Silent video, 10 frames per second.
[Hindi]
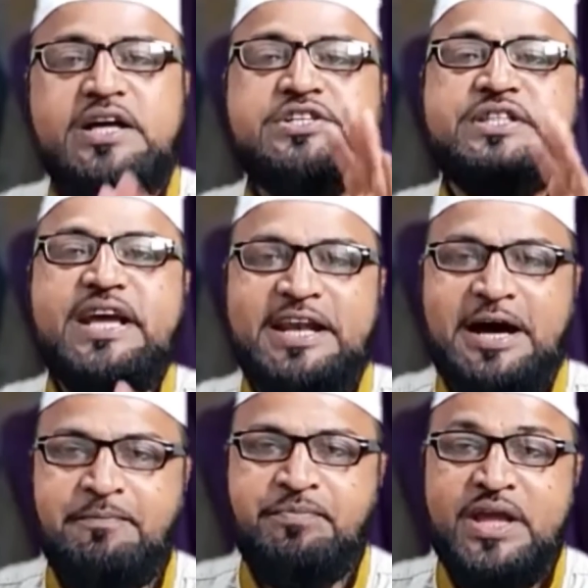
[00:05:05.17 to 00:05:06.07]
बख्श
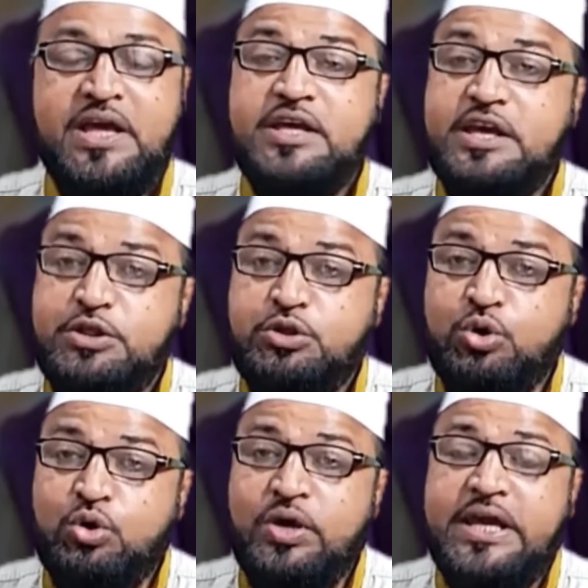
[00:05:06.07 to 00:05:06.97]
देना ये
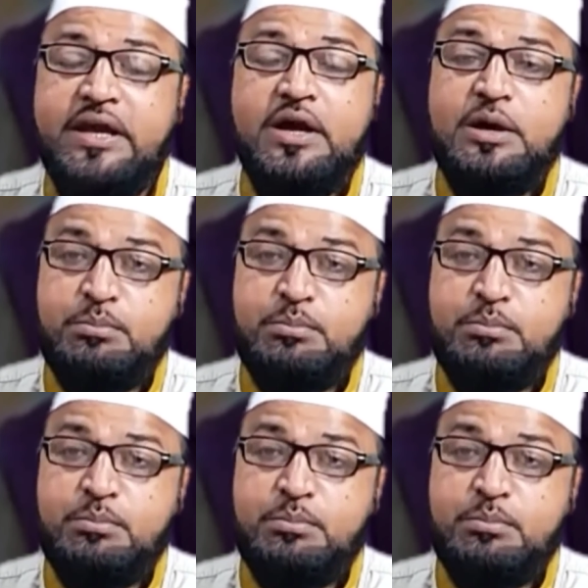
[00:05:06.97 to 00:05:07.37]
दोनों ही